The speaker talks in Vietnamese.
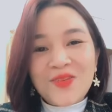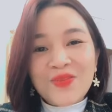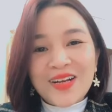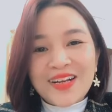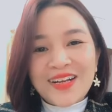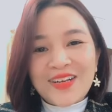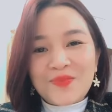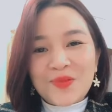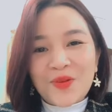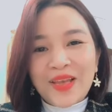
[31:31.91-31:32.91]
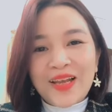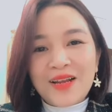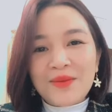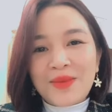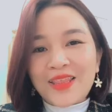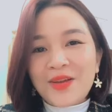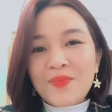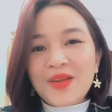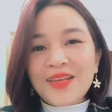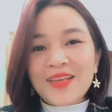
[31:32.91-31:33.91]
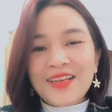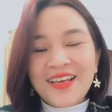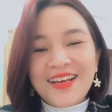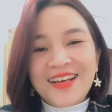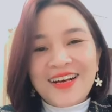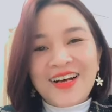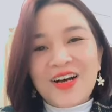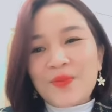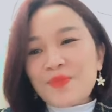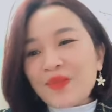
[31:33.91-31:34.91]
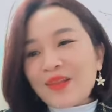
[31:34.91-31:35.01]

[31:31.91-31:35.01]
làm những công việc có thể là bản thân mình